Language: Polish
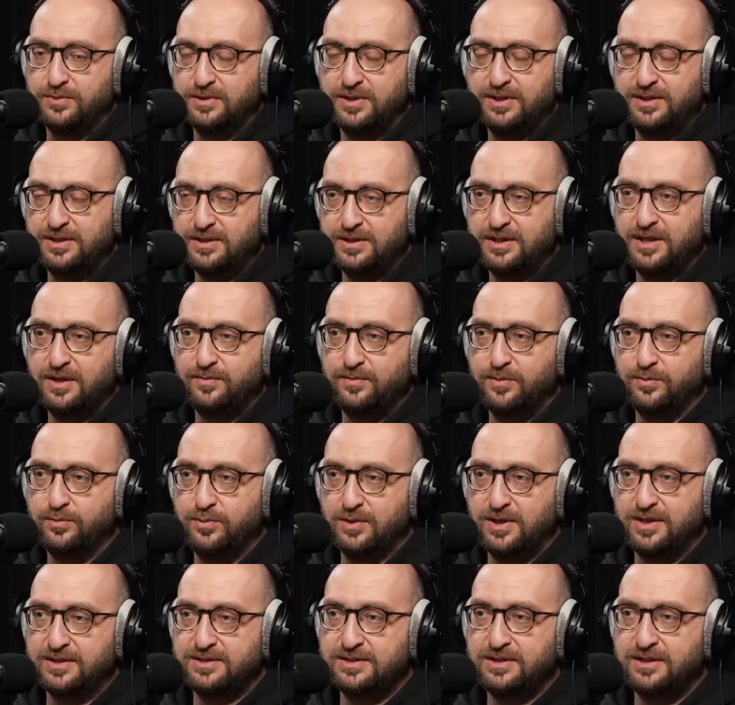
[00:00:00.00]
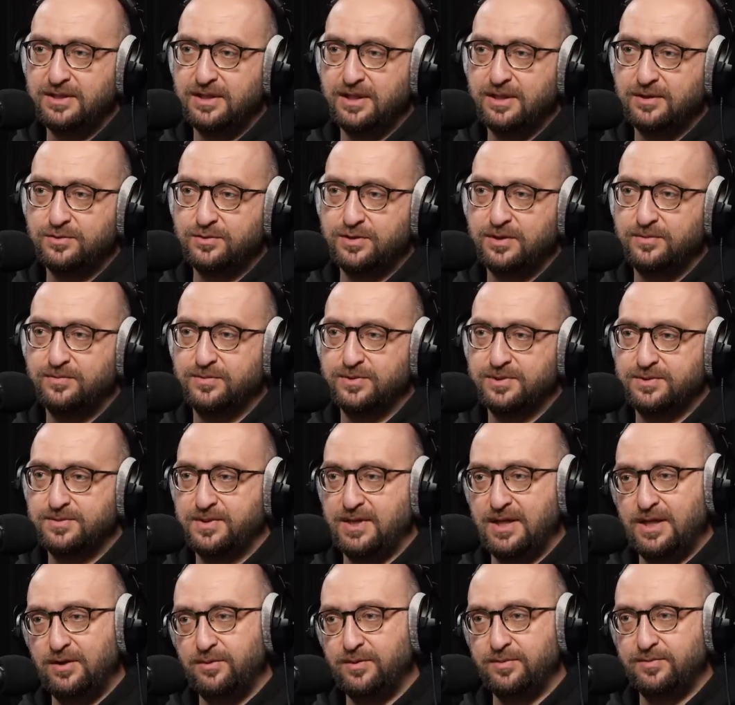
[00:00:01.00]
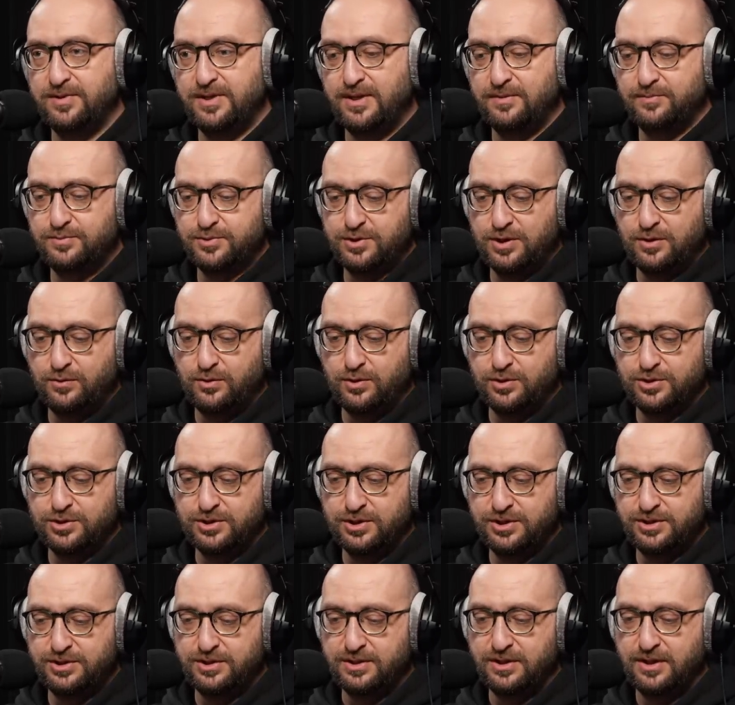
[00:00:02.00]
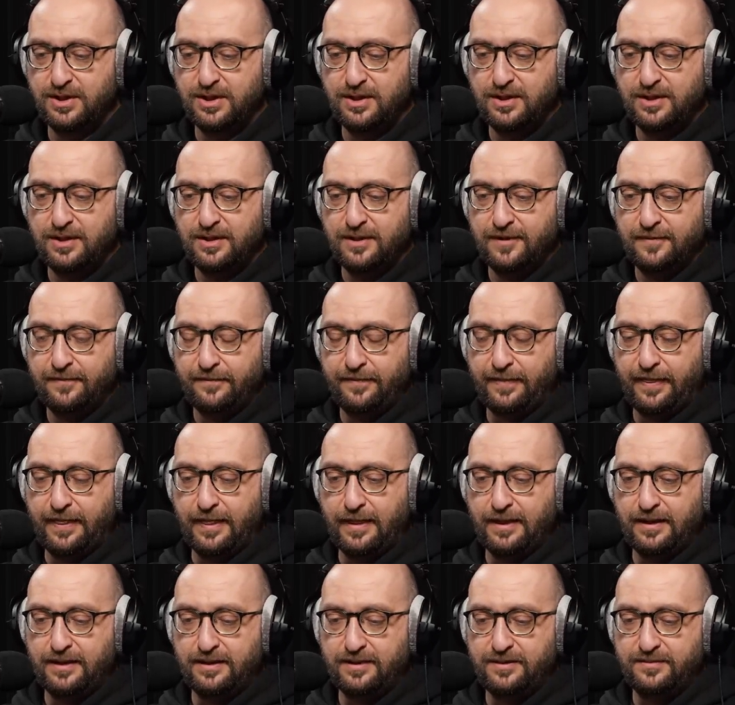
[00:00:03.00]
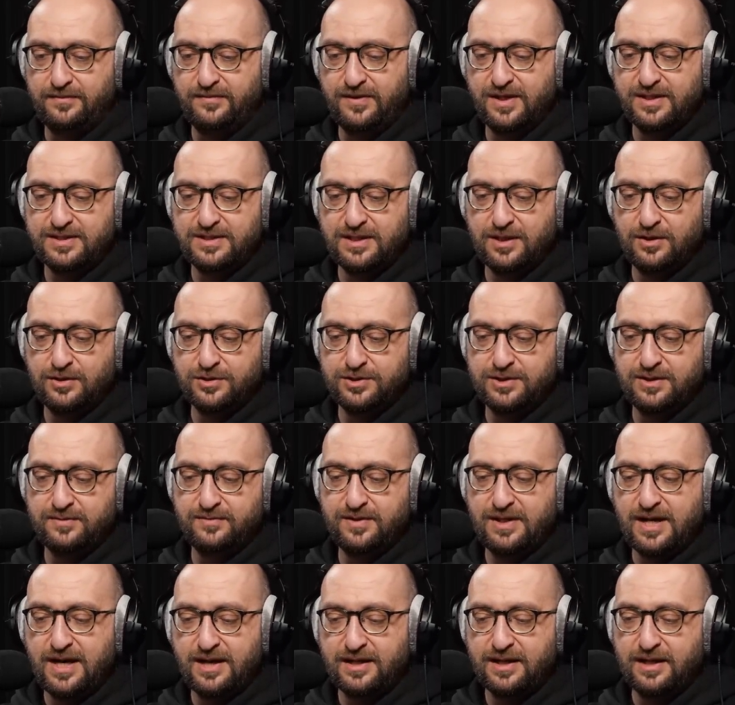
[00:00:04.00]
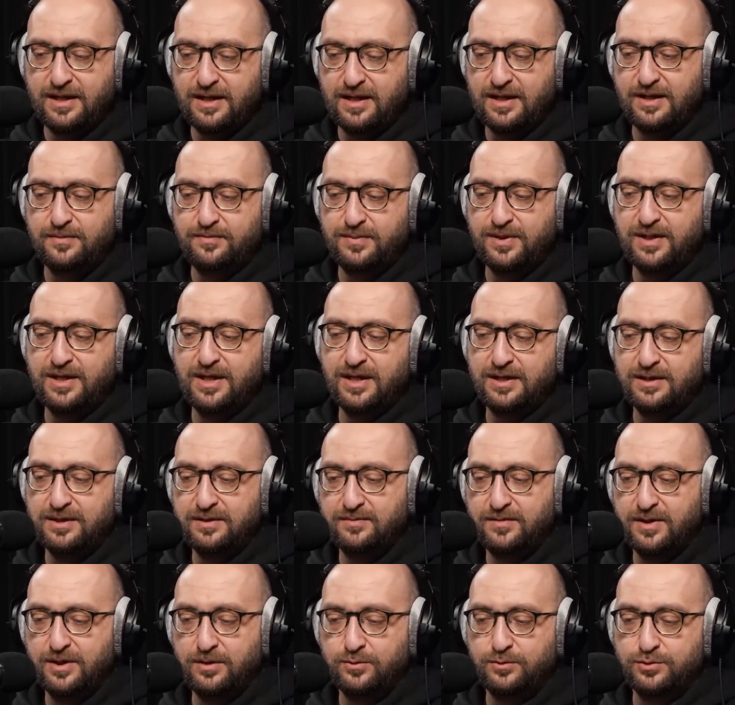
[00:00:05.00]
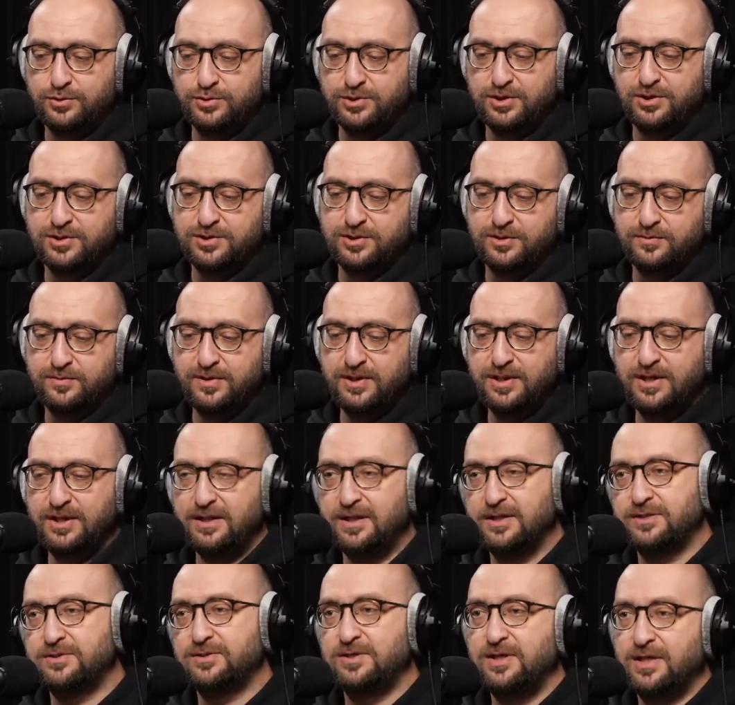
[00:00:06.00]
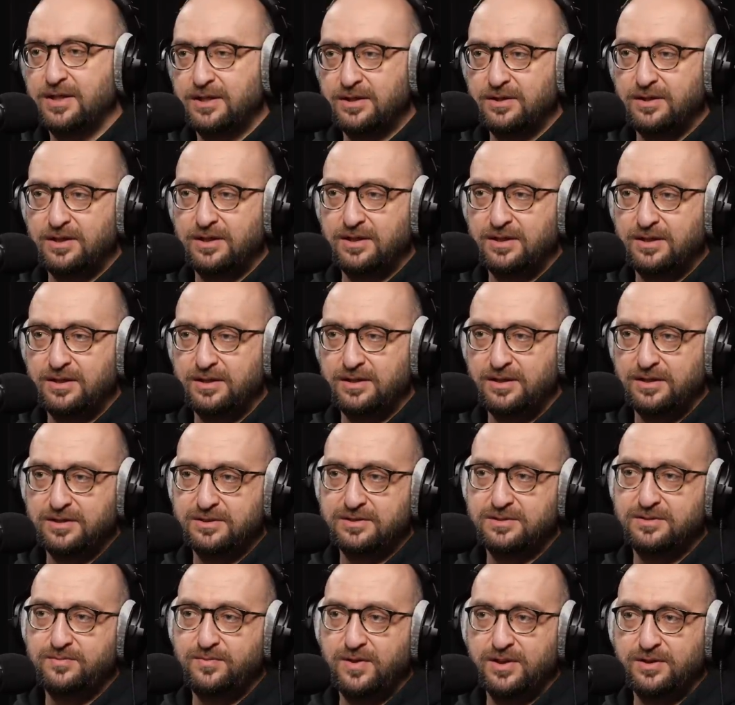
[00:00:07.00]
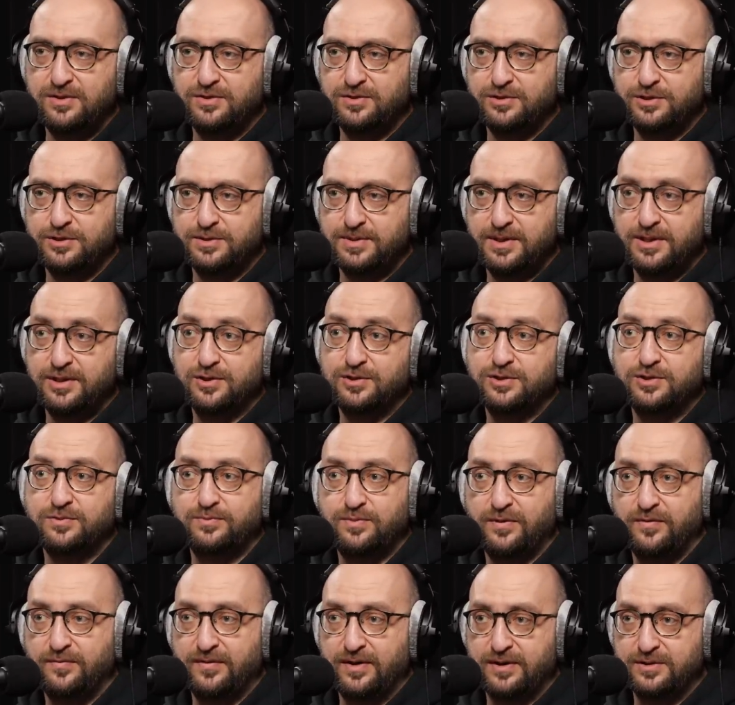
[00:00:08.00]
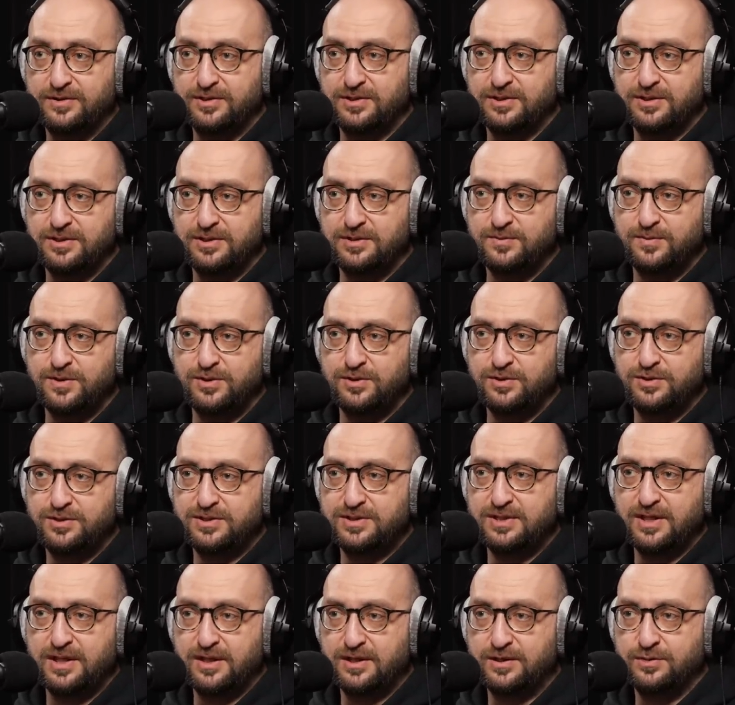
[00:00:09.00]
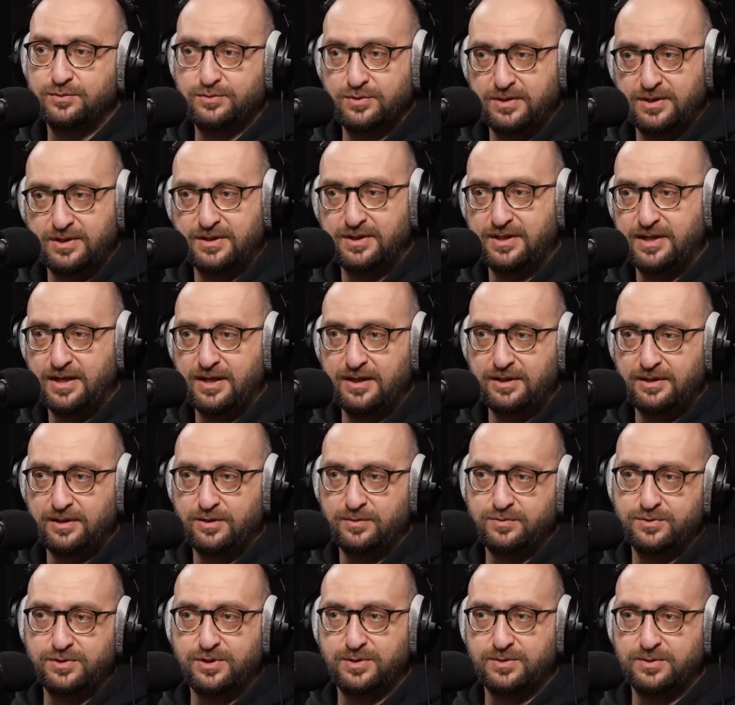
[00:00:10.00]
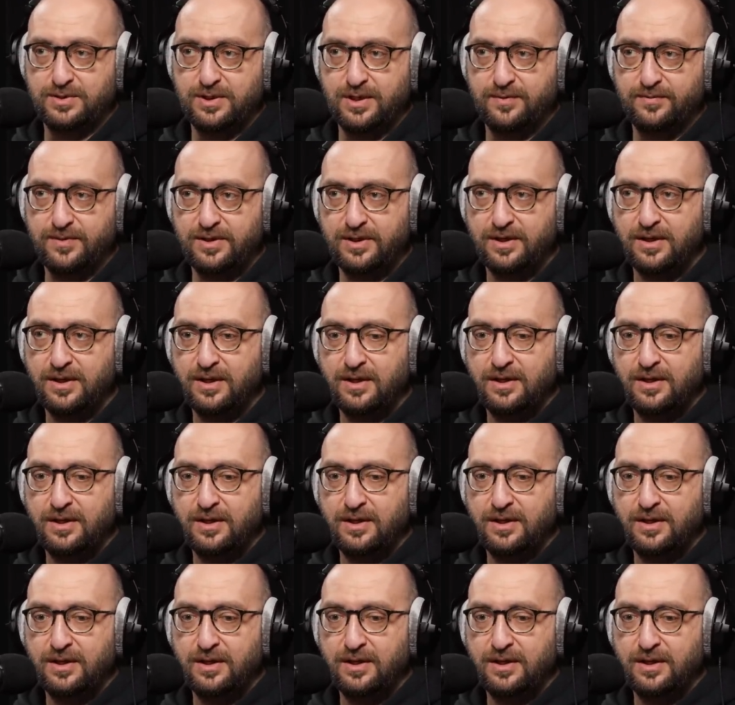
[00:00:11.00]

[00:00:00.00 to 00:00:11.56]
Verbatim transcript: genetyka populacyjna, które pozwalałyby nam przełożyć wiedzę o tym, jakie epigeny mają różne osobniki, na to, jaka jest zmienność fenotypowa, czyli zmienność cech, które realnie obserwujemy.